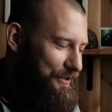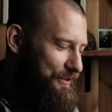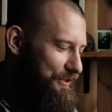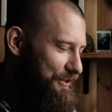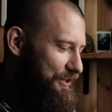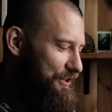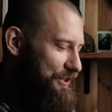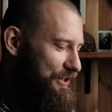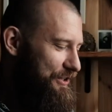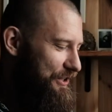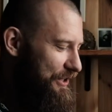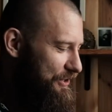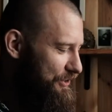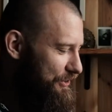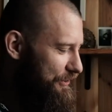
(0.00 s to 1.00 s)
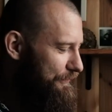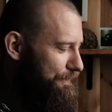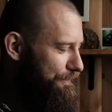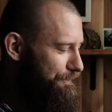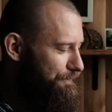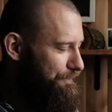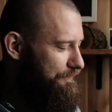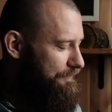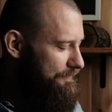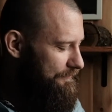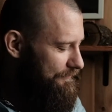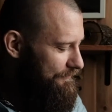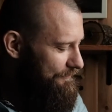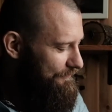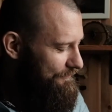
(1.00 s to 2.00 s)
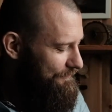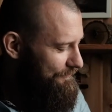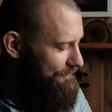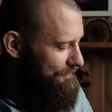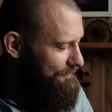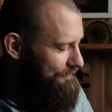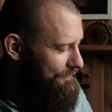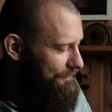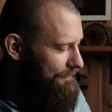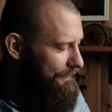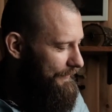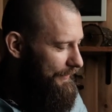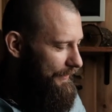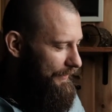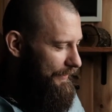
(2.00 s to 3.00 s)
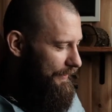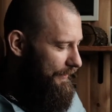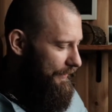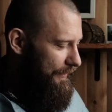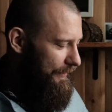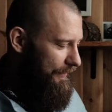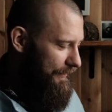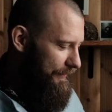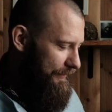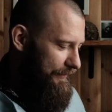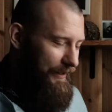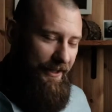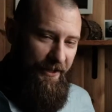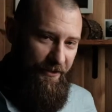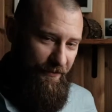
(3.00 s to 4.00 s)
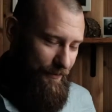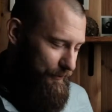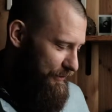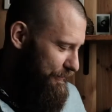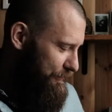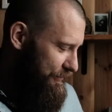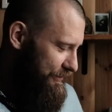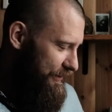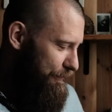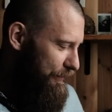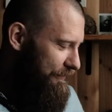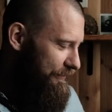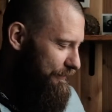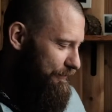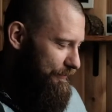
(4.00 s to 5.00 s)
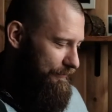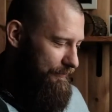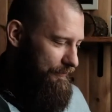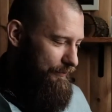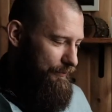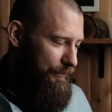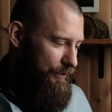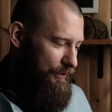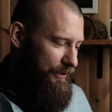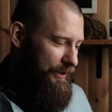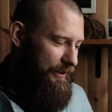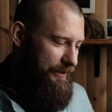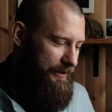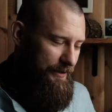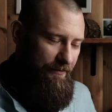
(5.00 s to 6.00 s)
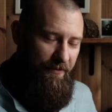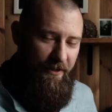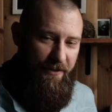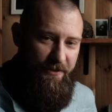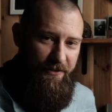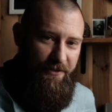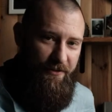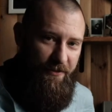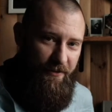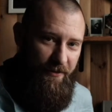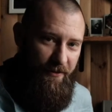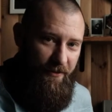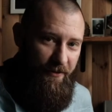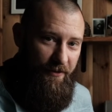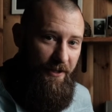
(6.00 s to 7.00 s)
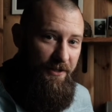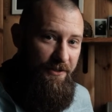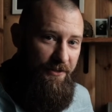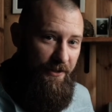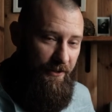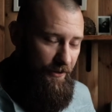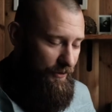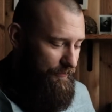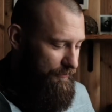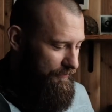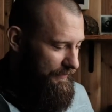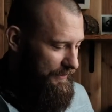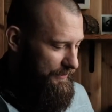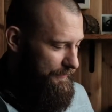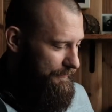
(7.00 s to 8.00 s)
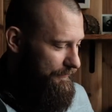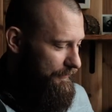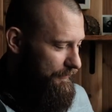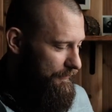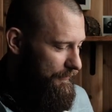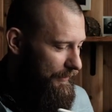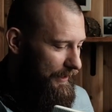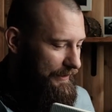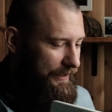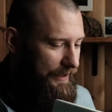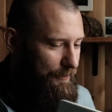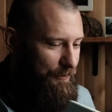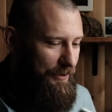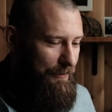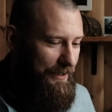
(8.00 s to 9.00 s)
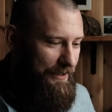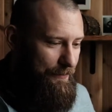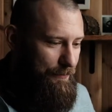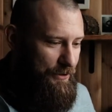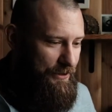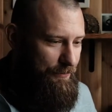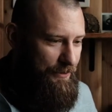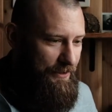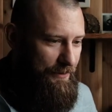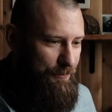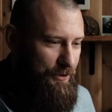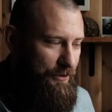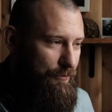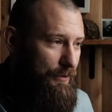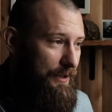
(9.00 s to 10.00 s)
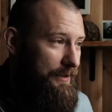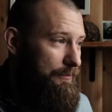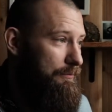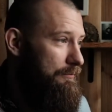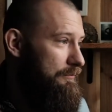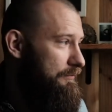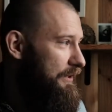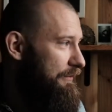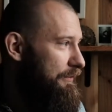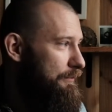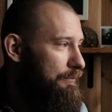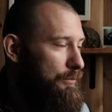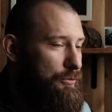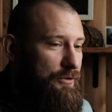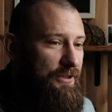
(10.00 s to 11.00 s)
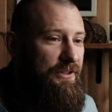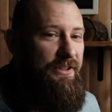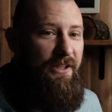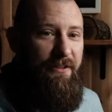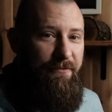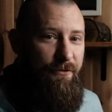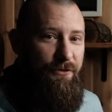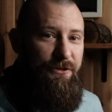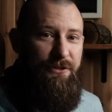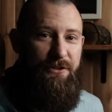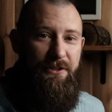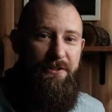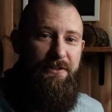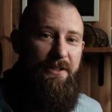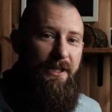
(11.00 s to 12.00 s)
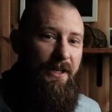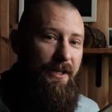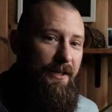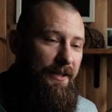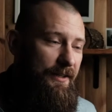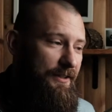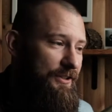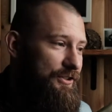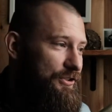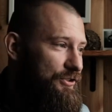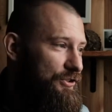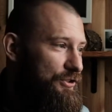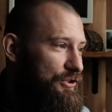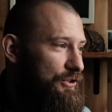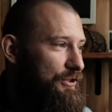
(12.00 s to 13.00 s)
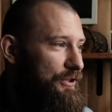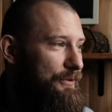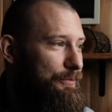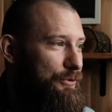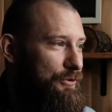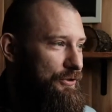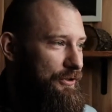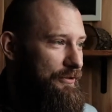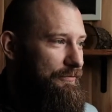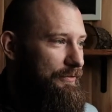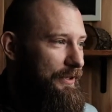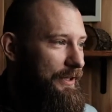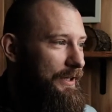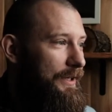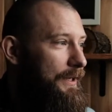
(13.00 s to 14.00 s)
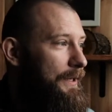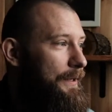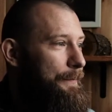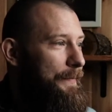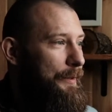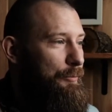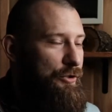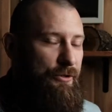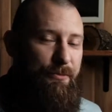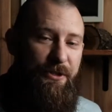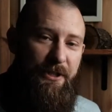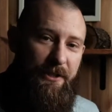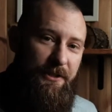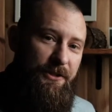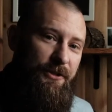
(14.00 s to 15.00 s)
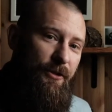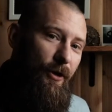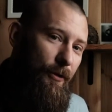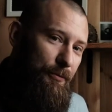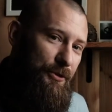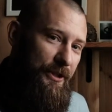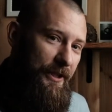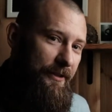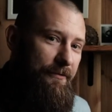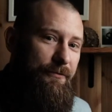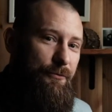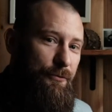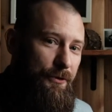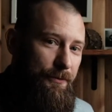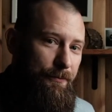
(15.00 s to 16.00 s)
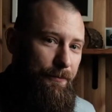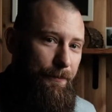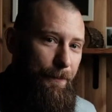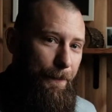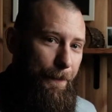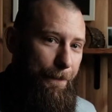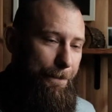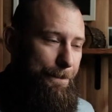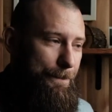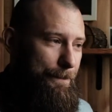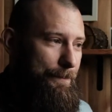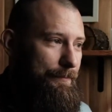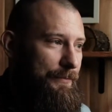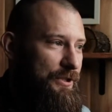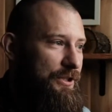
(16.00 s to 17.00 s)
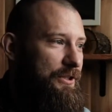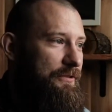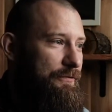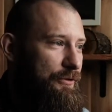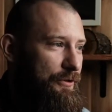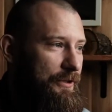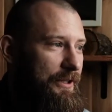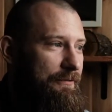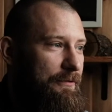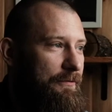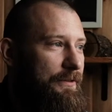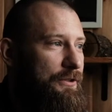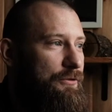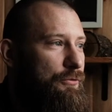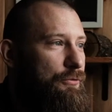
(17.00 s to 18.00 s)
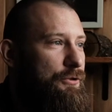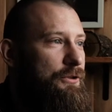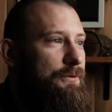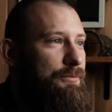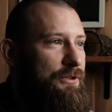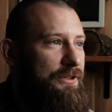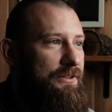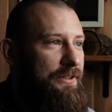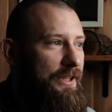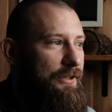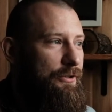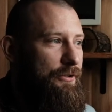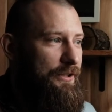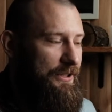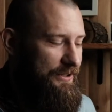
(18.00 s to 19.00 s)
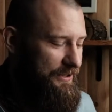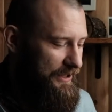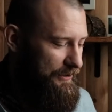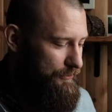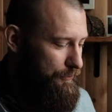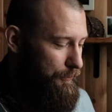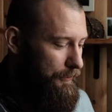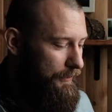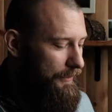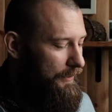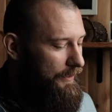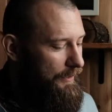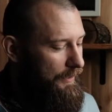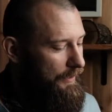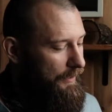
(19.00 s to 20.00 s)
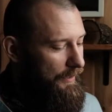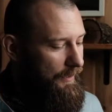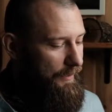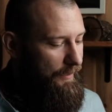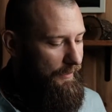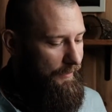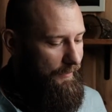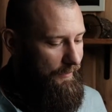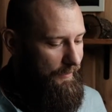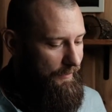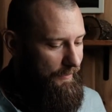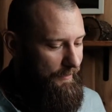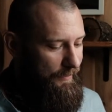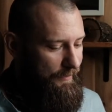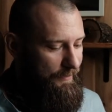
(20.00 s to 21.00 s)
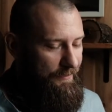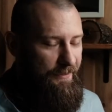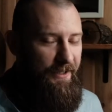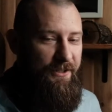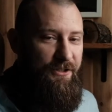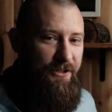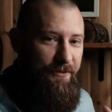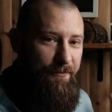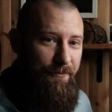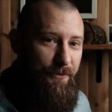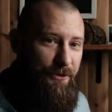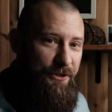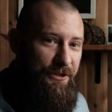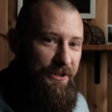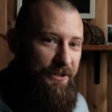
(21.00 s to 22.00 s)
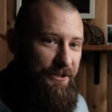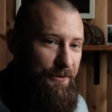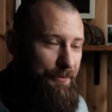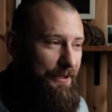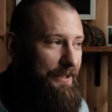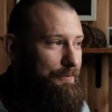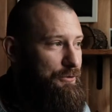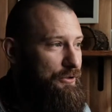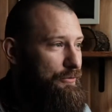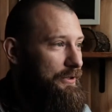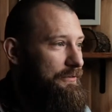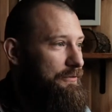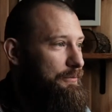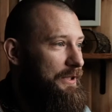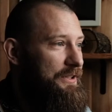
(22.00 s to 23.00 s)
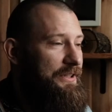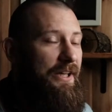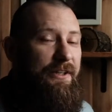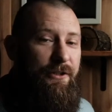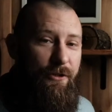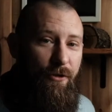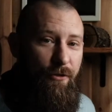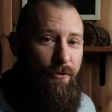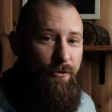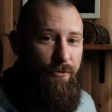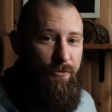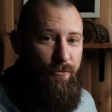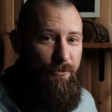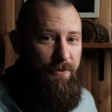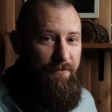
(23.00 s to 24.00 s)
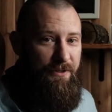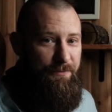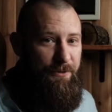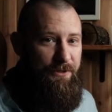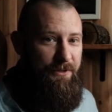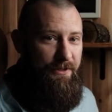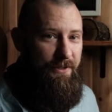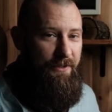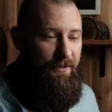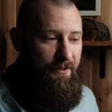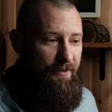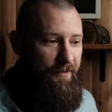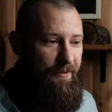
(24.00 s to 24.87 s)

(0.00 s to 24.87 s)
on troszeczkę szerszy. Mm. Na razie Wam o nim nic nie powiem, bo nie chcę Was e, na nic nakierowywać. E, ale takim tematem może być na przykład, nie wiem, budki telefoniczne stare, jakieś skrzynki pocztowe, może być jakiś obszar, w którym mm, będziecie fotografować ludzi przez dany okres czasu. E, także możecie sobie na przykład wybrać dany kolor, który Was będzie